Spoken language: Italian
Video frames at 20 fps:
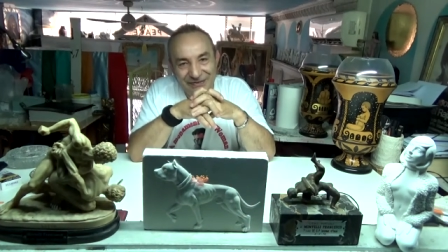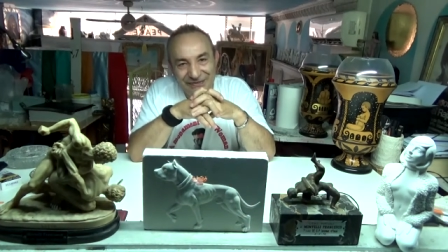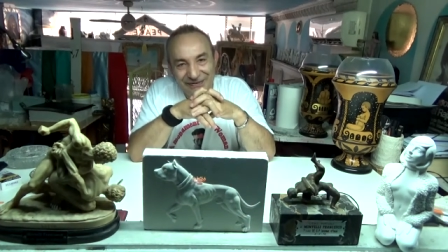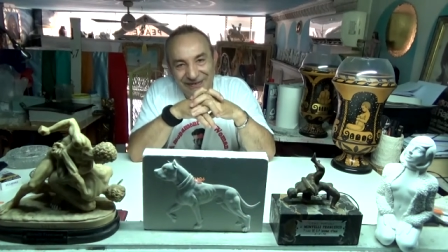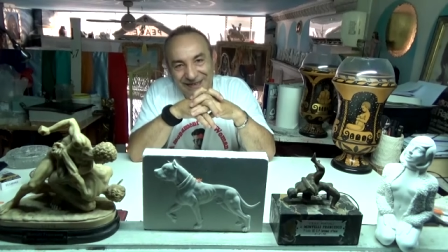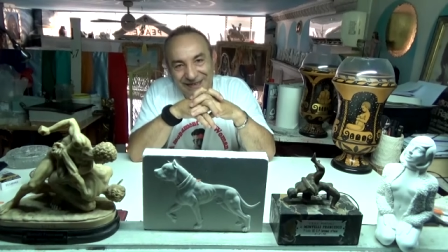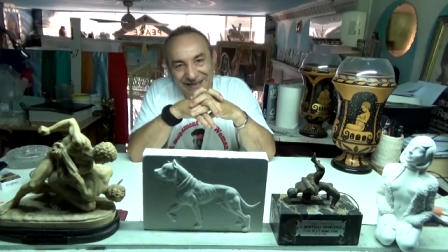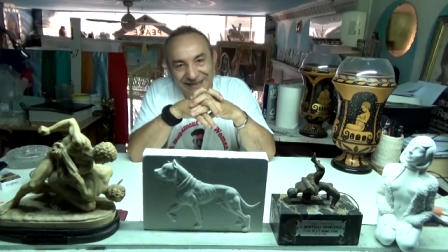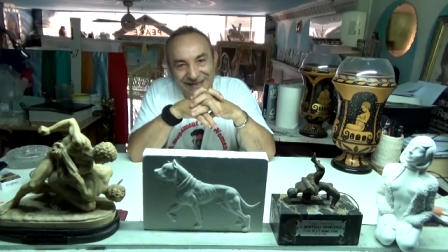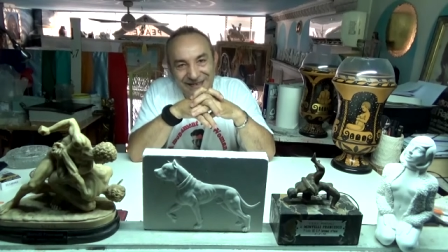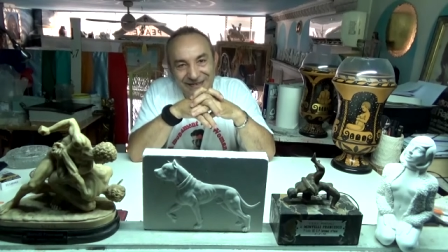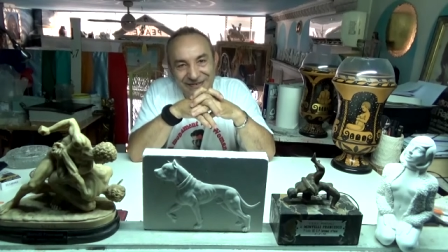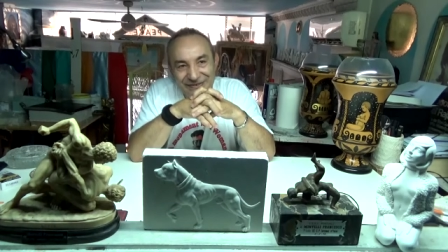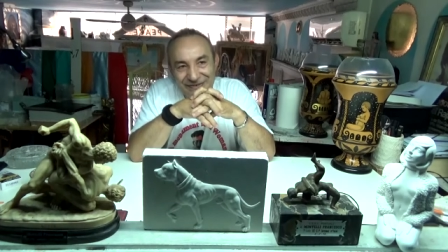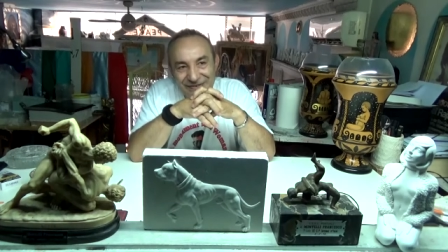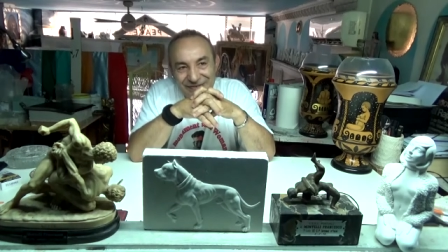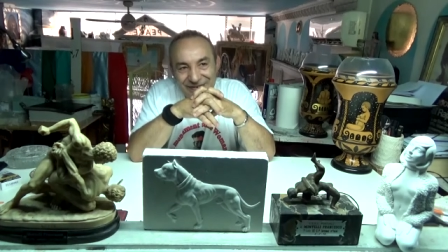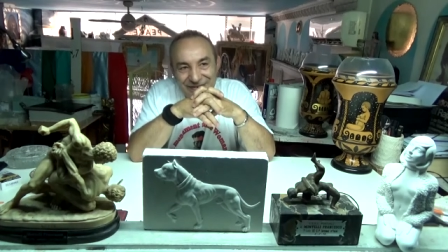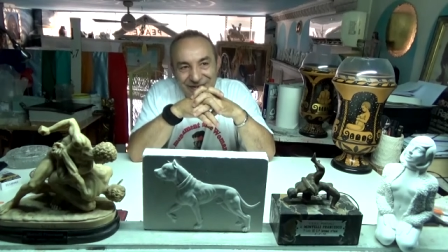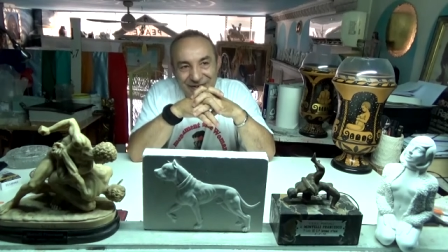come dice
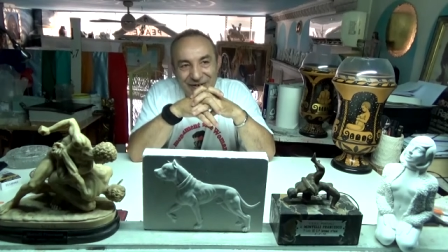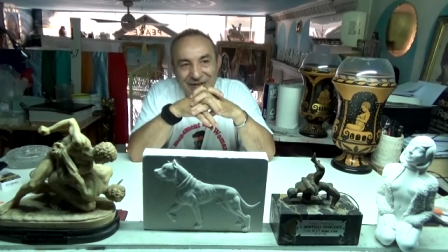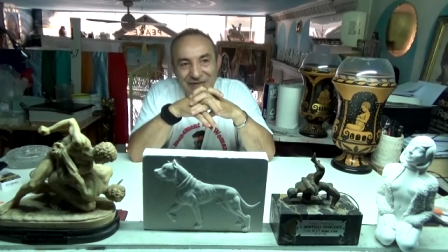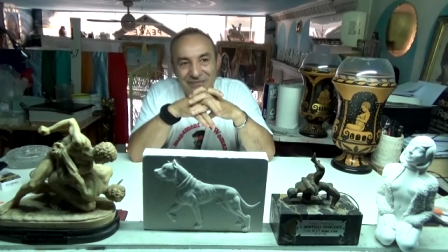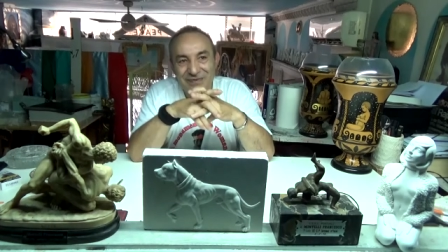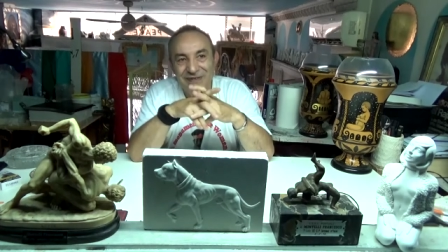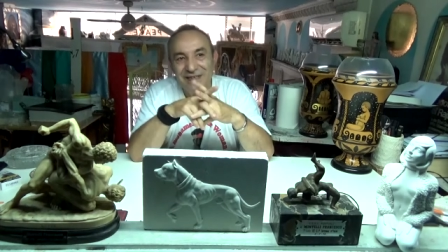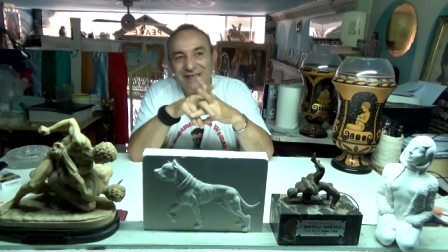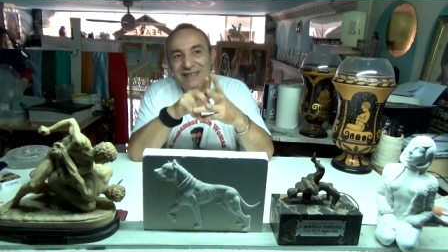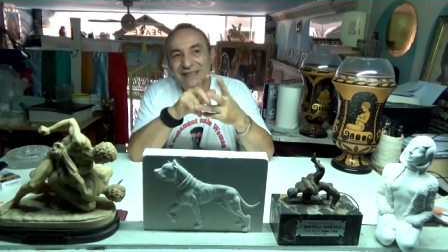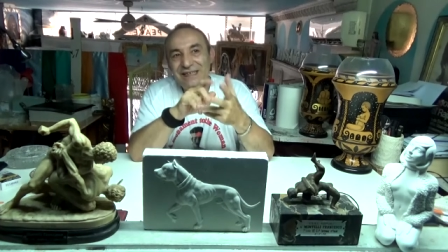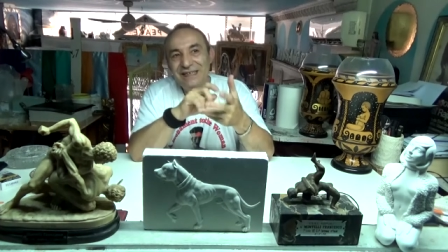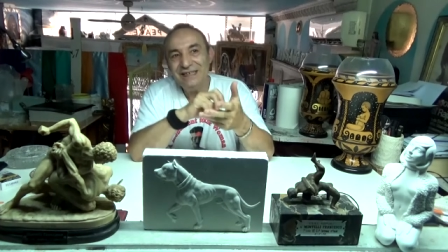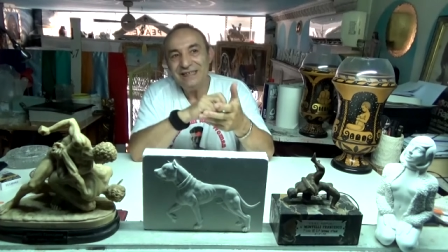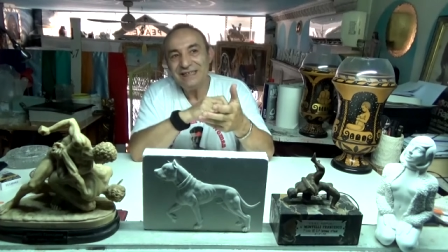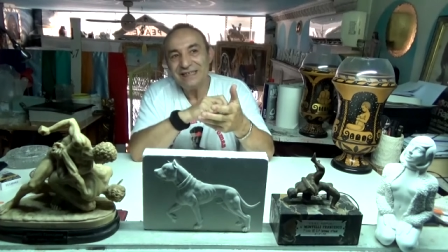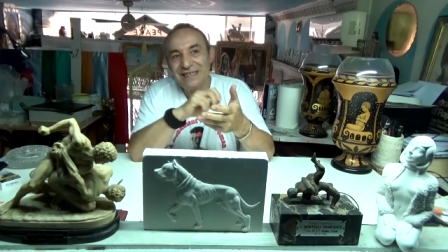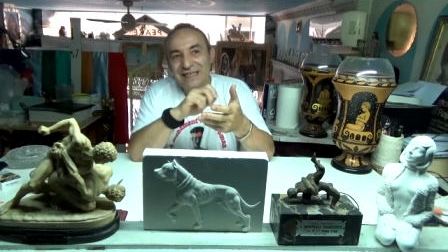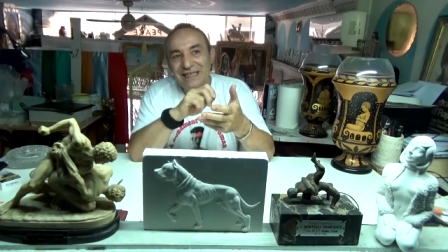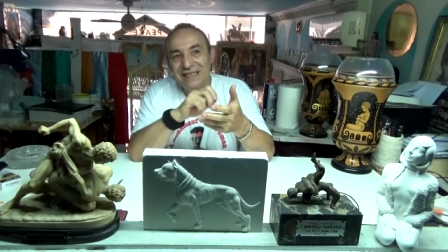lui, no? come
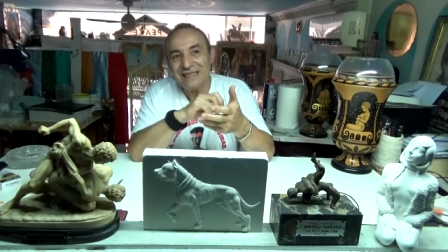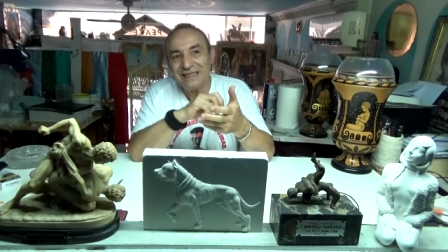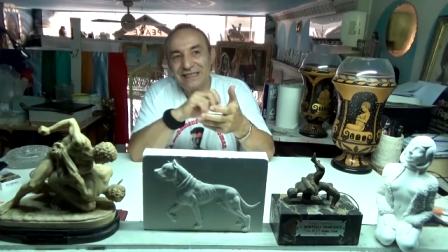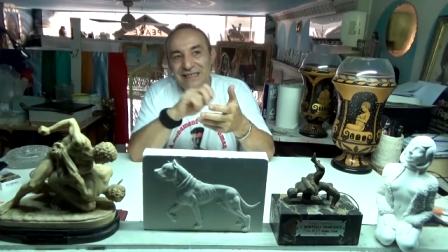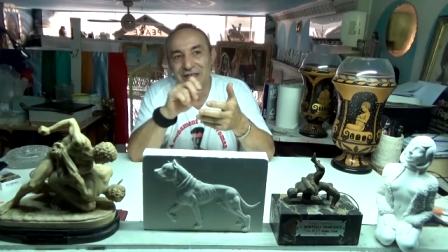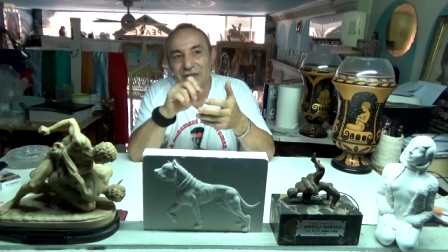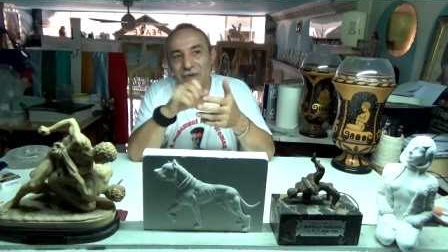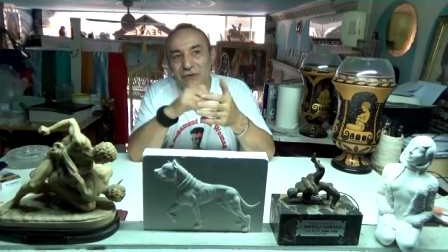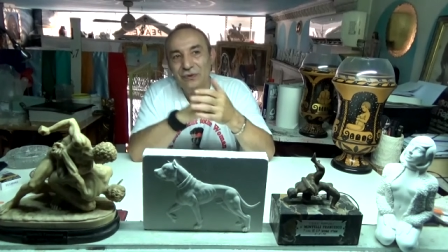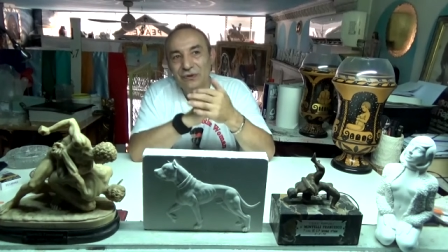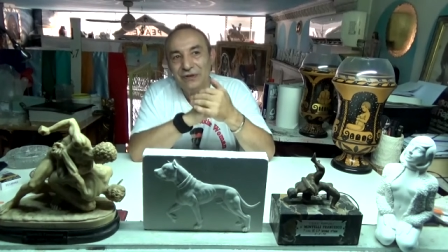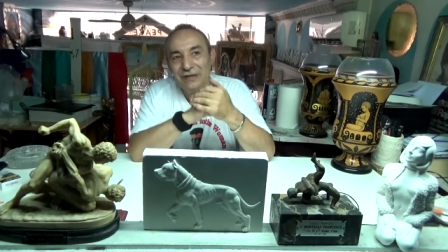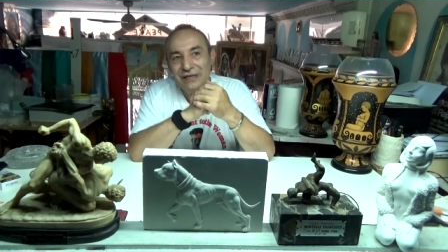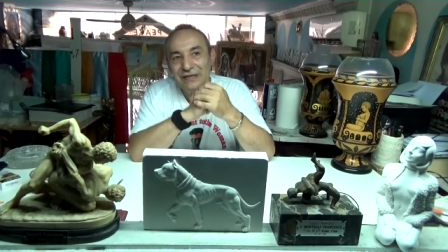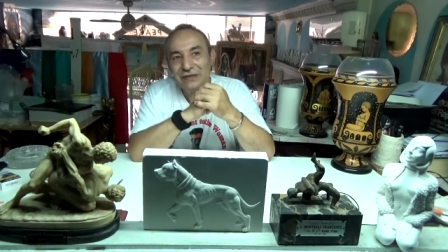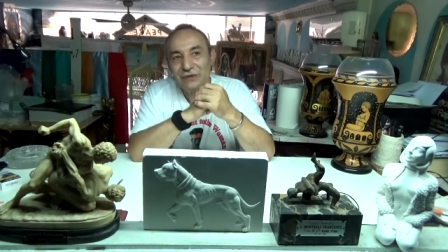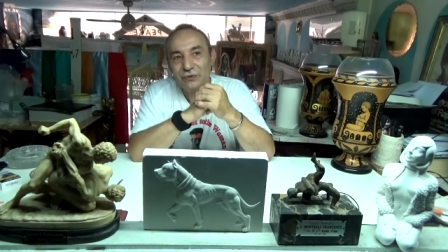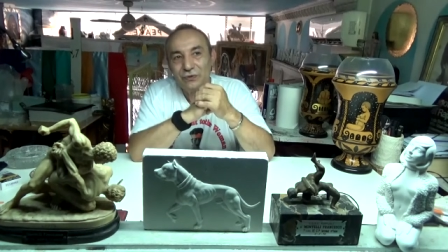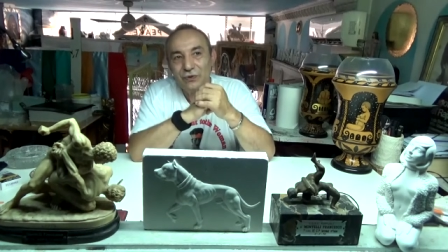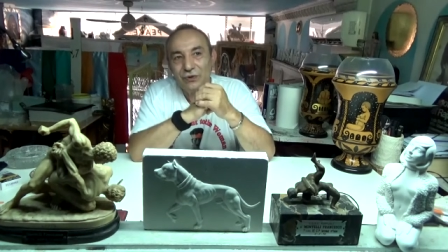scrisse lui
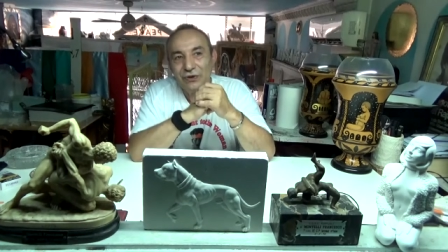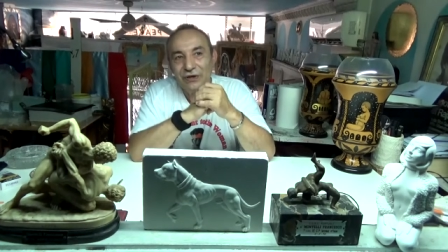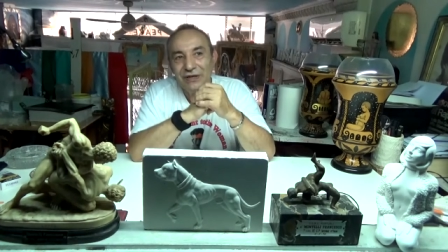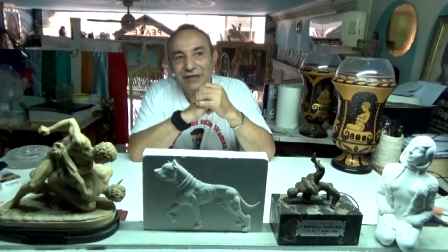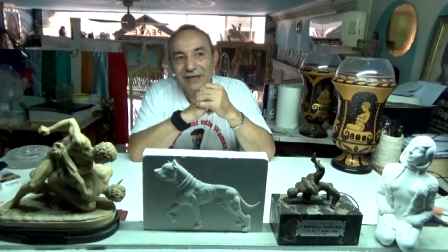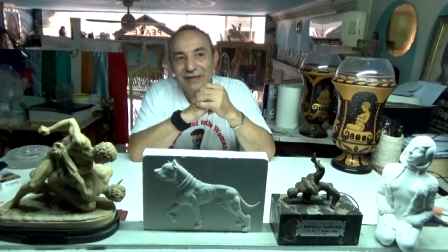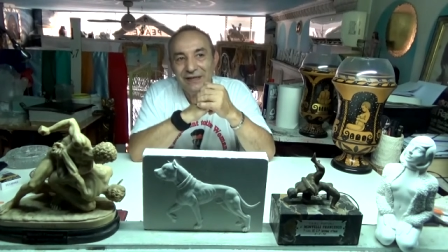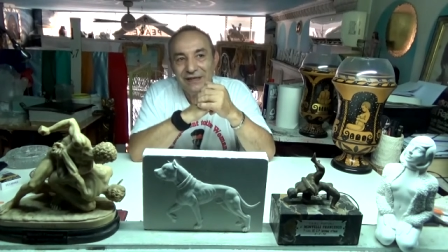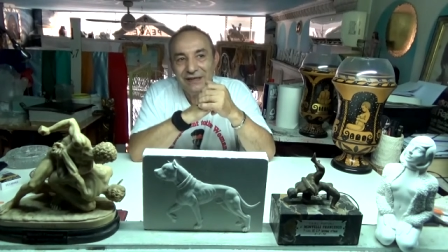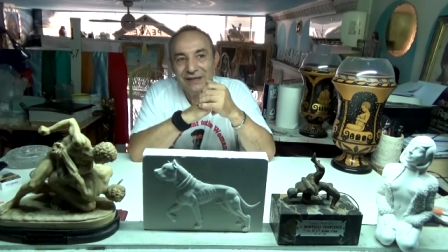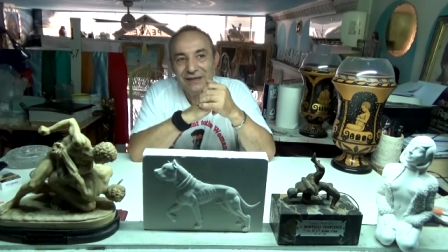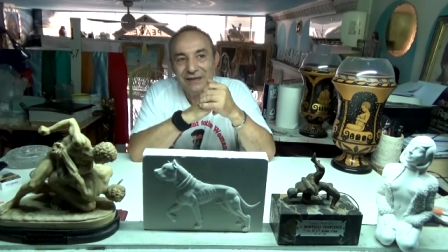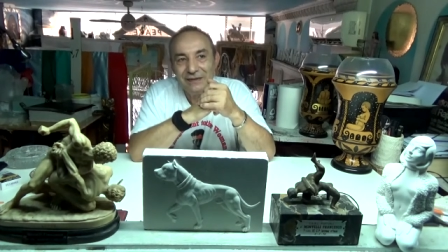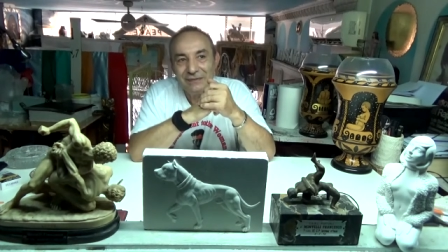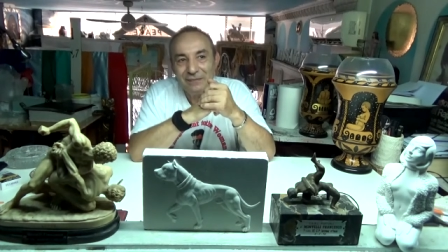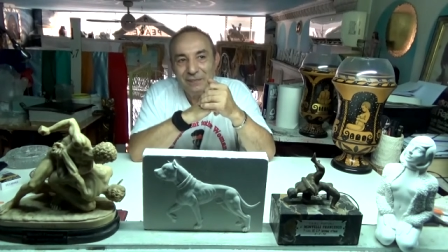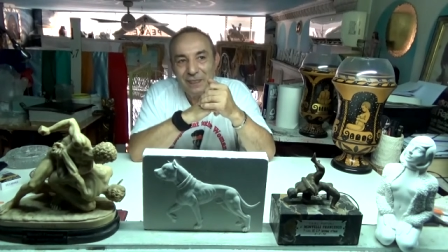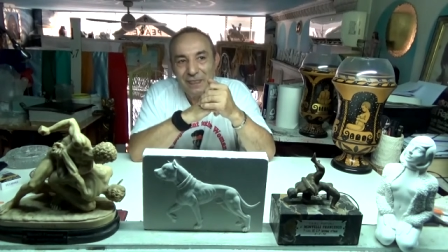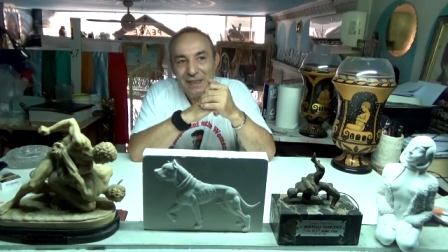nei suoi